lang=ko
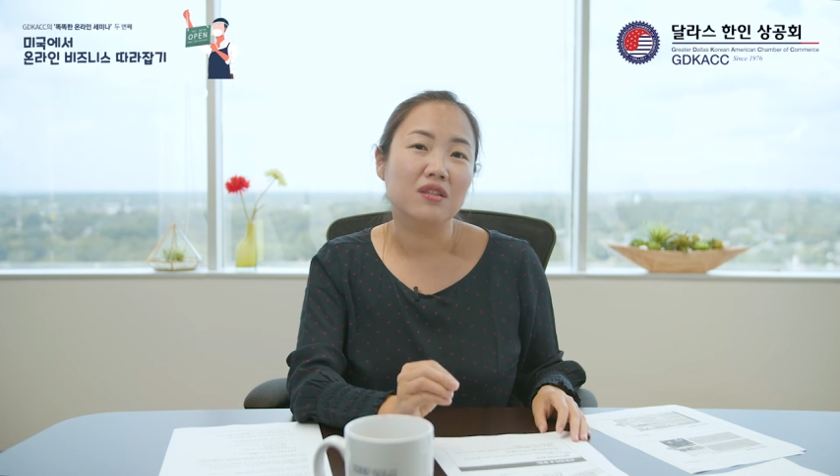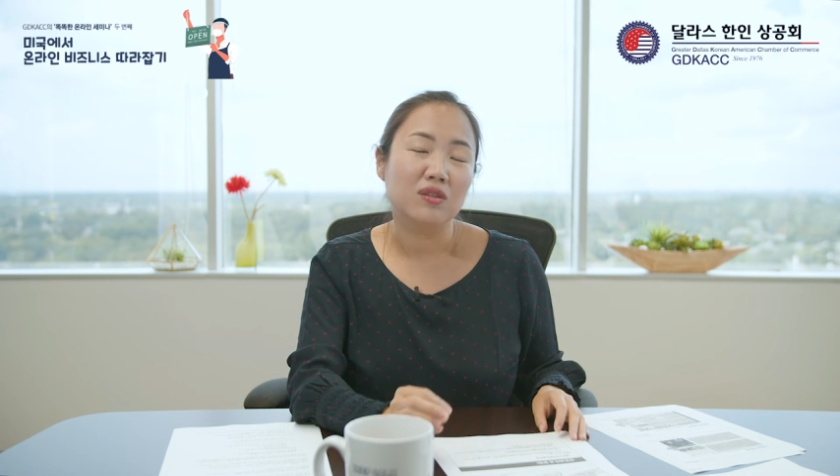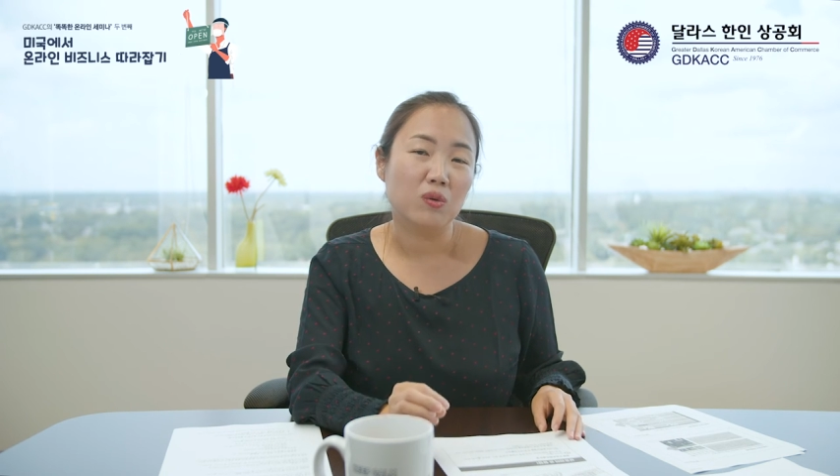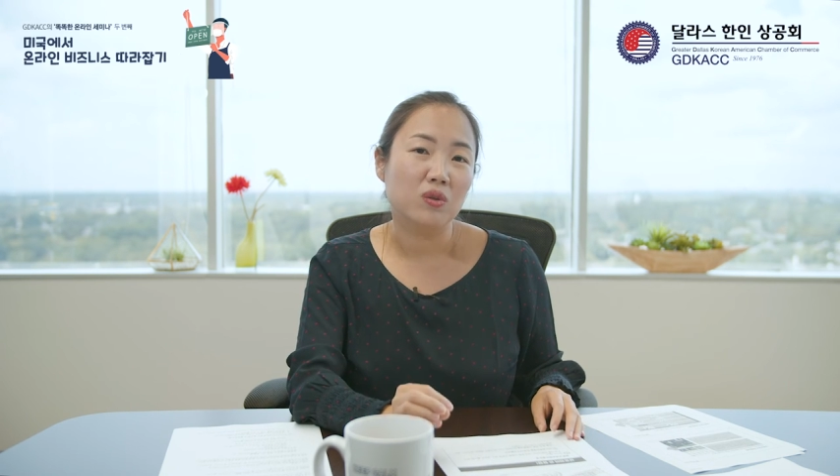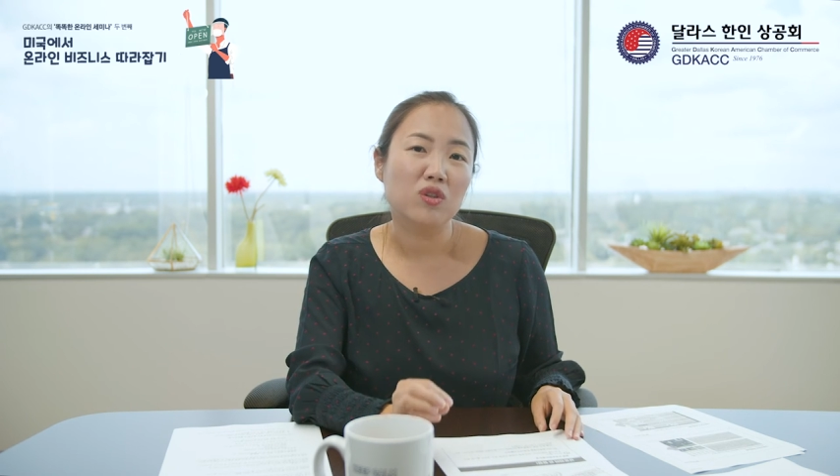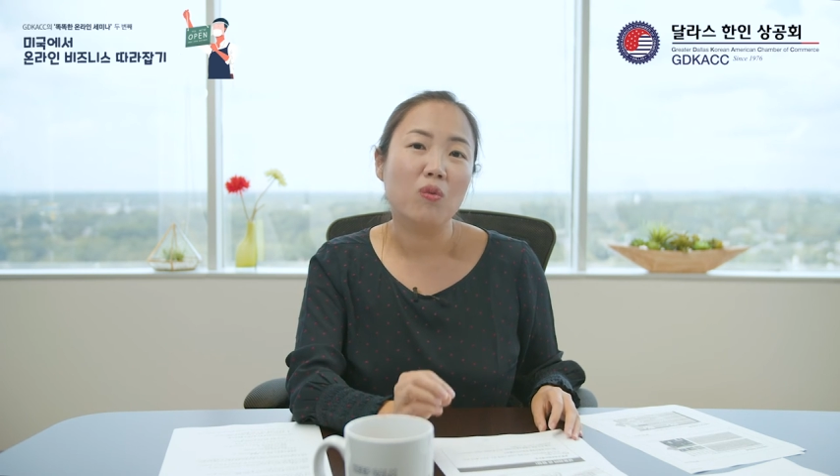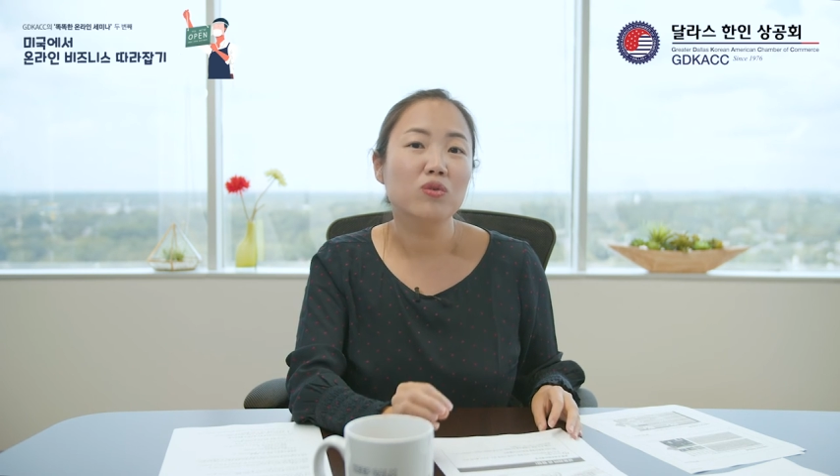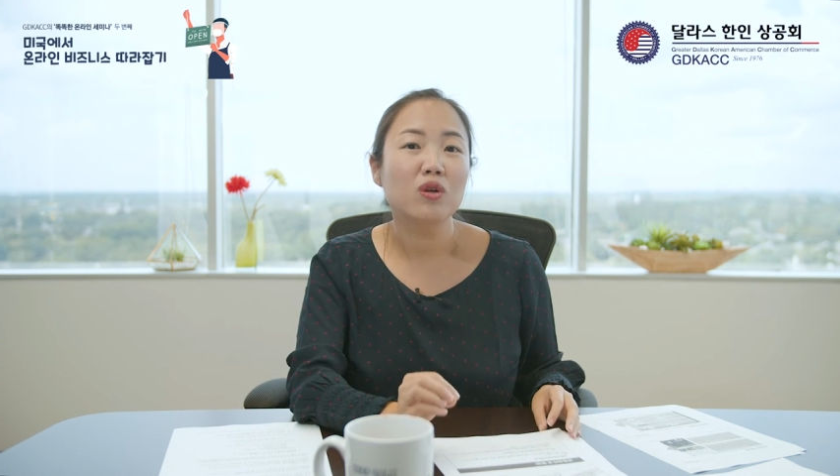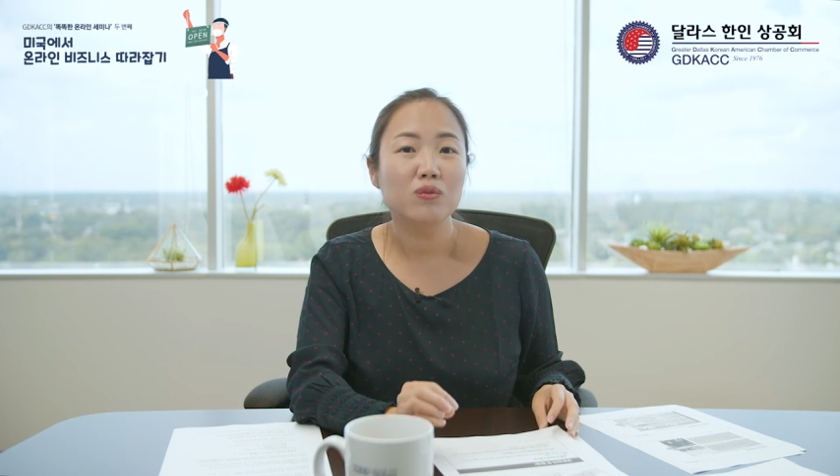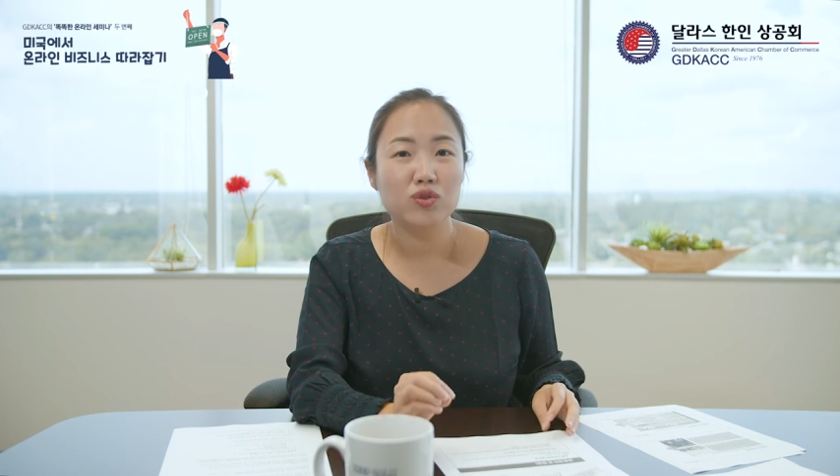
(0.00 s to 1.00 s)
등록은
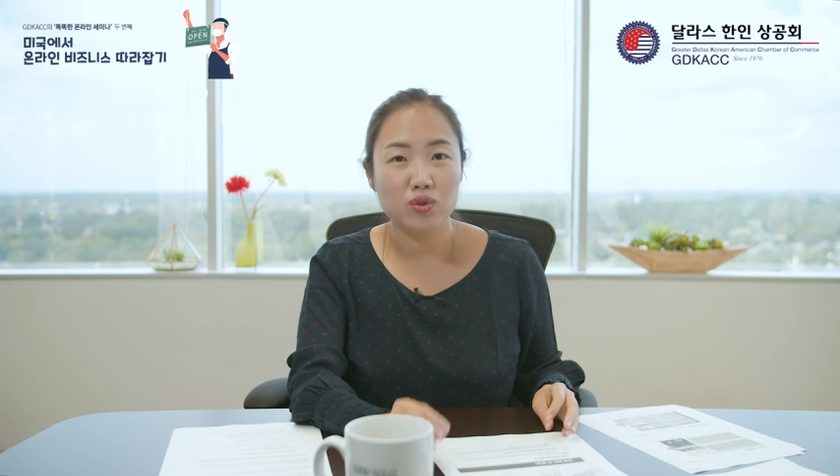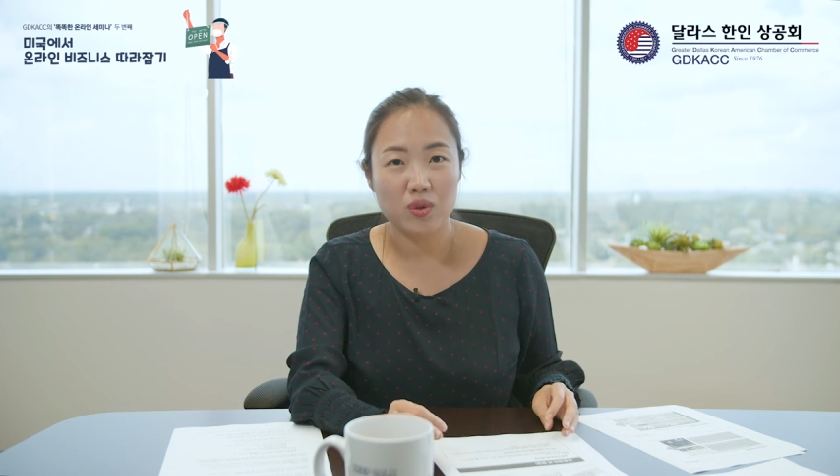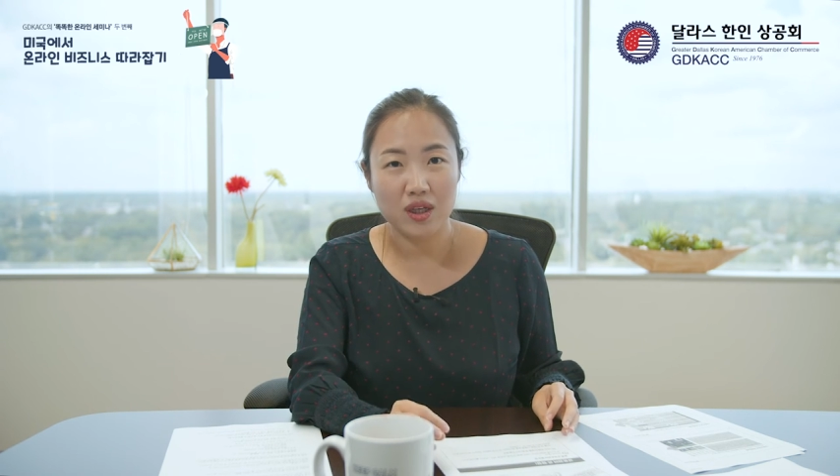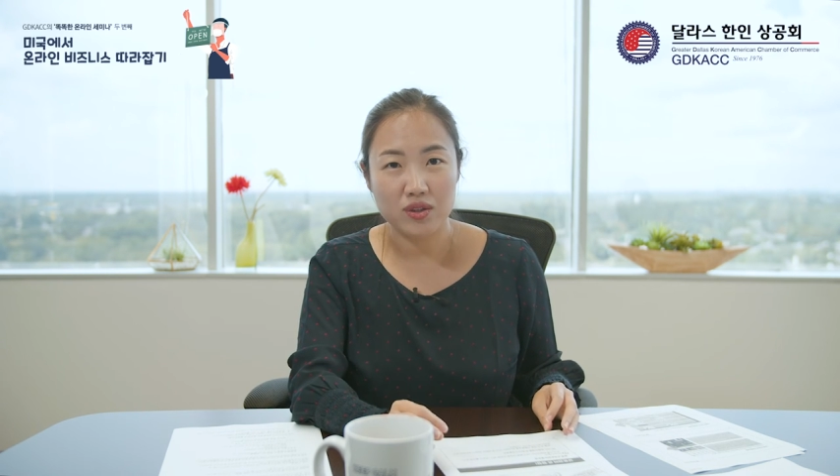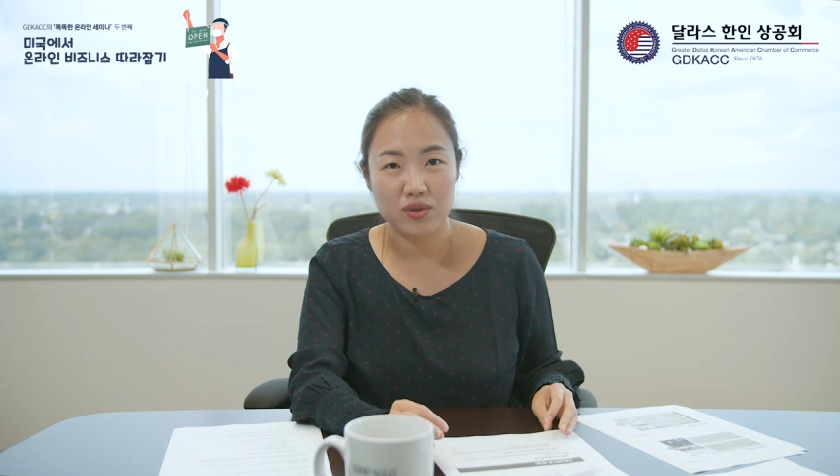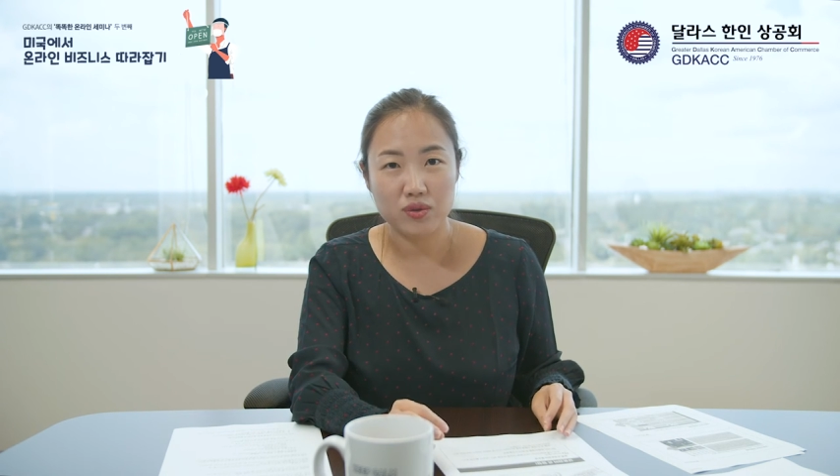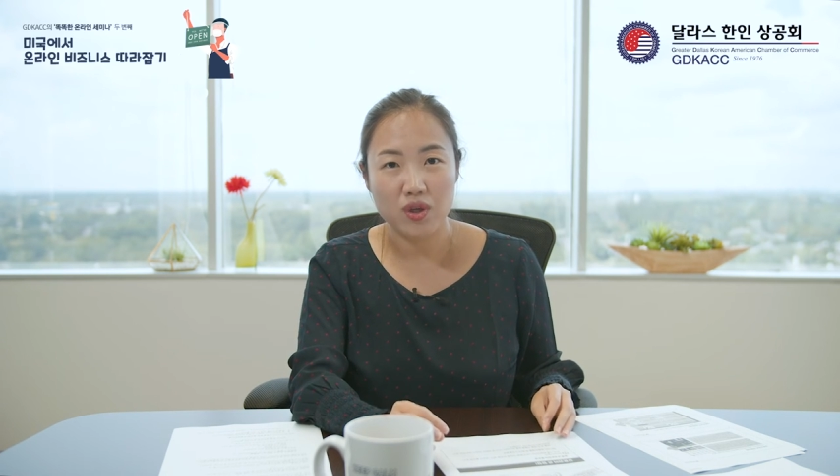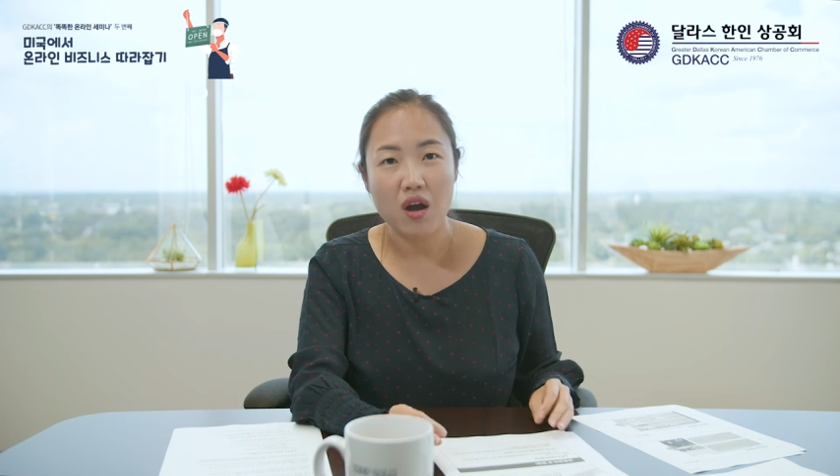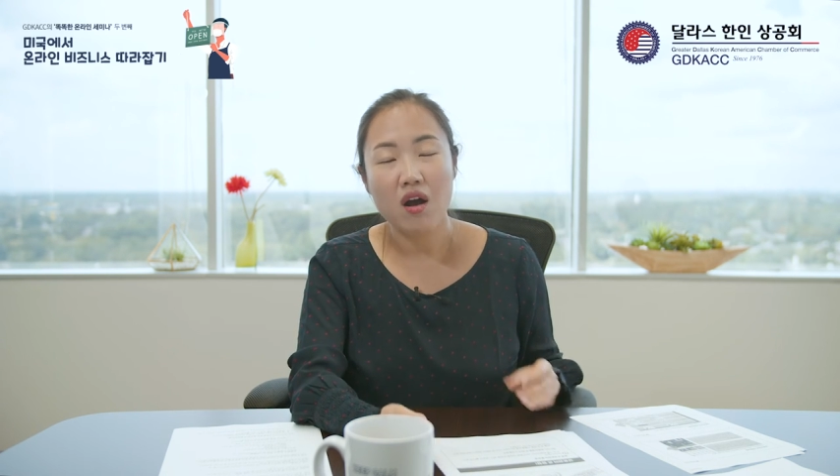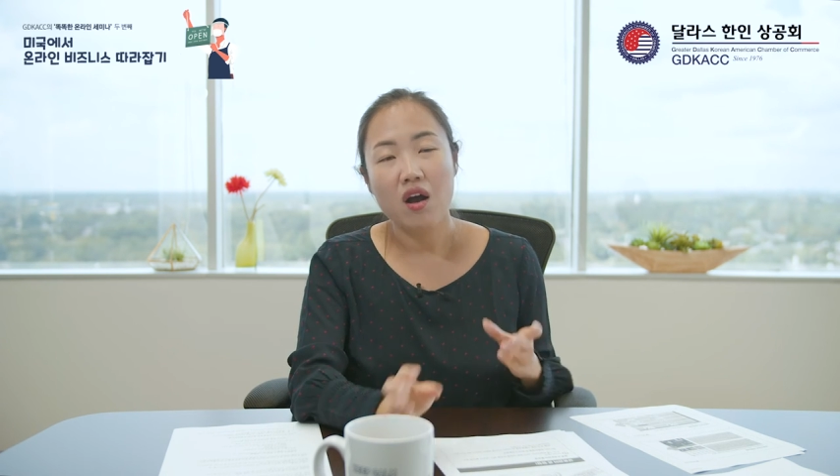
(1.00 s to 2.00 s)
너무너무
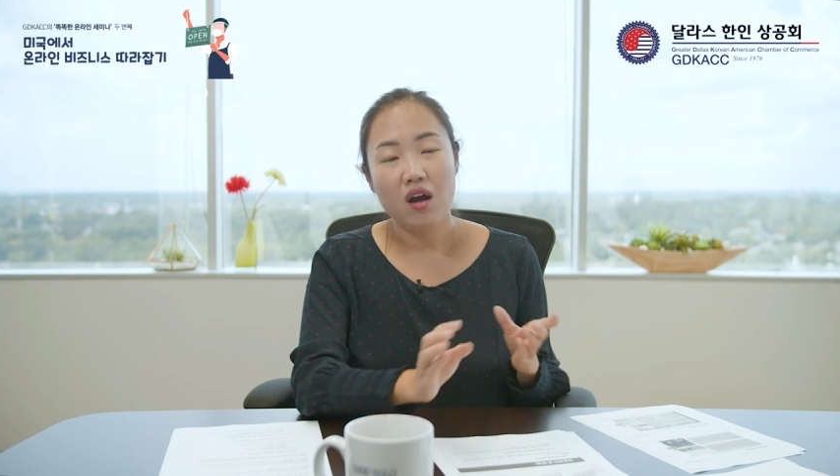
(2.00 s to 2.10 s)
중요하시고요.